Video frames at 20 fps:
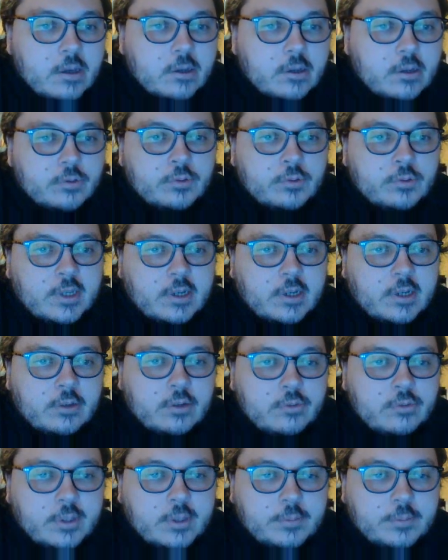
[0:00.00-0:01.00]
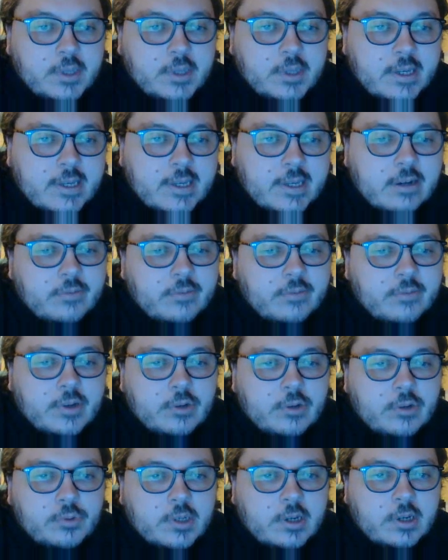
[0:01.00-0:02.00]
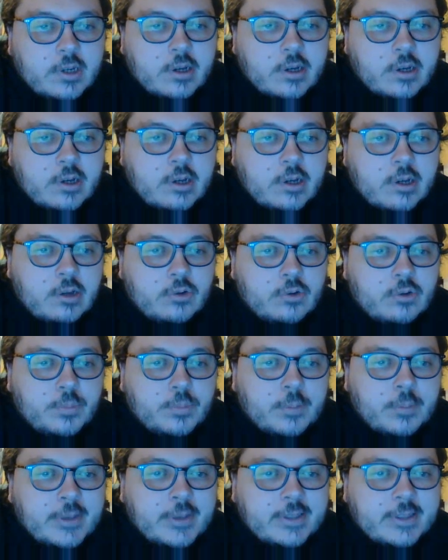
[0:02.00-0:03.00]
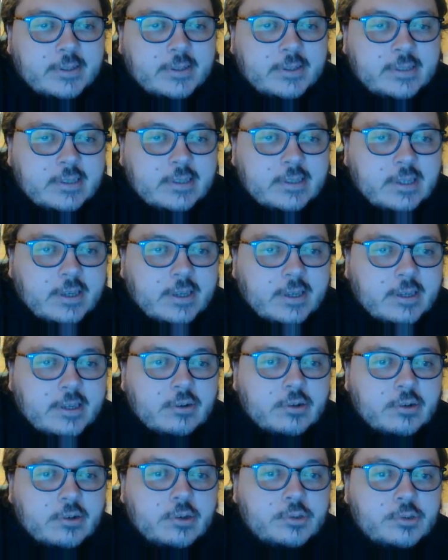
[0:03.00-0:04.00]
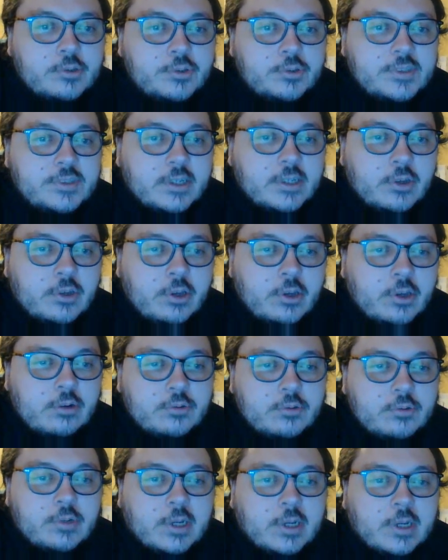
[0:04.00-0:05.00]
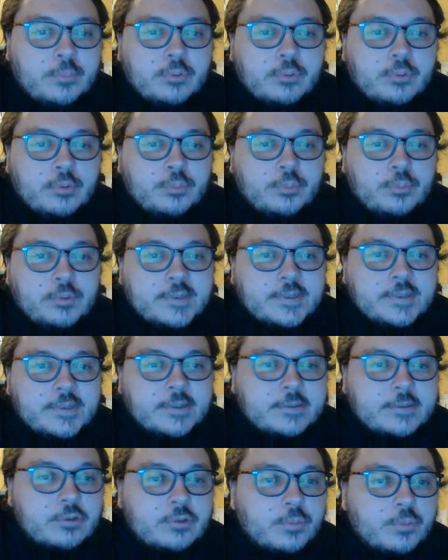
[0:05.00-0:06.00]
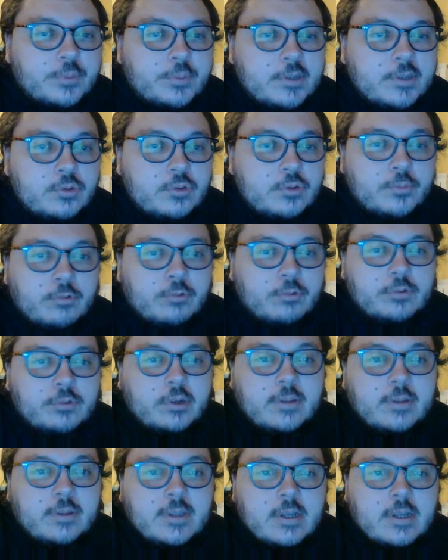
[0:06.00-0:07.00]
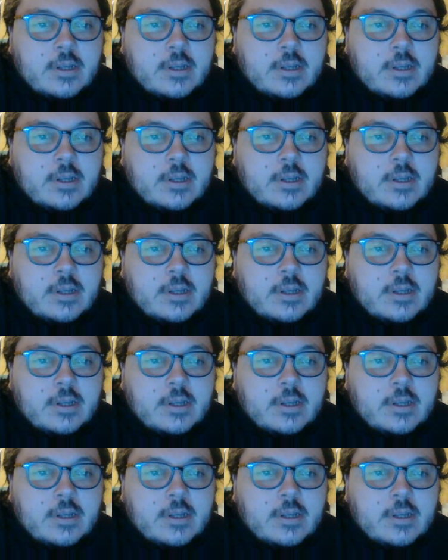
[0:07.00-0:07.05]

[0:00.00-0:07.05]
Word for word: une, amie à elle va euh, lui, permettre d'intégrer le The Circle, la plus puissante entreprise du monde,